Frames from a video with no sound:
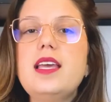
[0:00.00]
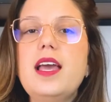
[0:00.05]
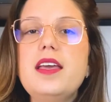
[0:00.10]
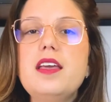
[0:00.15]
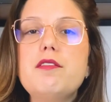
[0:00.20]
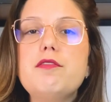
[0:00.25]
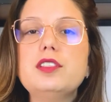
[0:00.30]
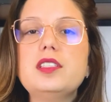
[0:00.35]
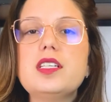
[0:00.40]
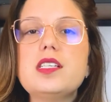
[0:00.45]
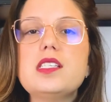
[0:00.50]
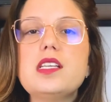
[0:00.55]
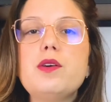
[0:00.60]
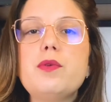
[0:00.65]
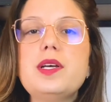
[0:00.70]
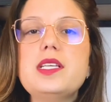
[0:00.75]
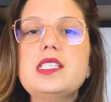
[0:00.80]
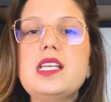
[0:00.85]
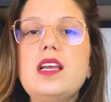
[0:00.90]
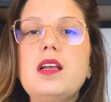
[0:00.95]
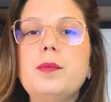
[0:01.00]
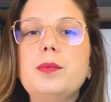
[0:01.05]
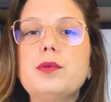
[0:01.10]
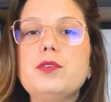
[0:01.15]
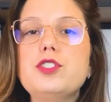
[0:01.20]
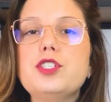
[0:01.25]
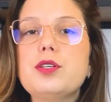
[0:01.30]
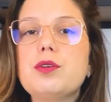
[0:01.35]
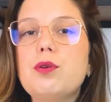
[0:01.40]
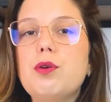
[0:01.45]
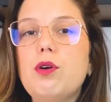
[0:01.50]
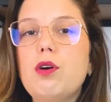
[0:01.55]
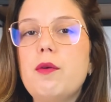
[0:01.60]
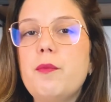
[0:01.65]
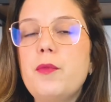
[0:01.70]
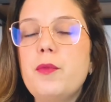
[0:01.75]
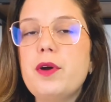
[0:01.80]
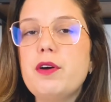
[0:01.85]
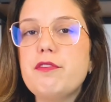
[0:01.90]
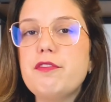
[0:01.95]
E aí eu vou trazer o exemplo de
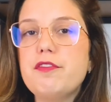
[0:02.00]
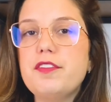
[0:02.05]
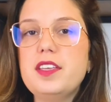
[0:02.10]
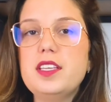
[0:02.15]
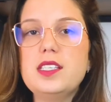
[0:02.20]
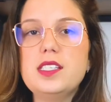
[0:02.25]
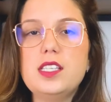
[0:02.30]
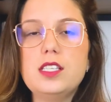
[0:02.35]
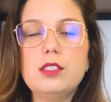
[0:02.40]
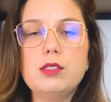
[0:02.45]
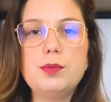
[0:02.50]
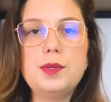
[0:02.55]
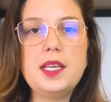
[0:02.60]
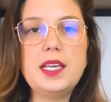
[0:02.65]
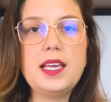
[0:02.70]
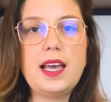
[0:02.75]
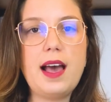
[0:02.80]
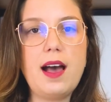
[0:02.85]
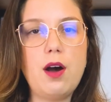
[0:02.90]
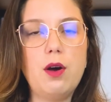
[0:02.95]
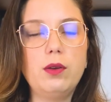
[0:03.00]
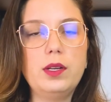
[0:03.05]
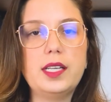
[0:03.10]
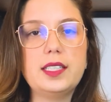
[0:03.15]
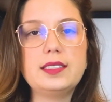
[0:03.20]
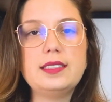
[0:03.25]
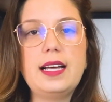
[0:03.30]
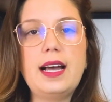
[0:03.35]
como eu fiz isso em aula,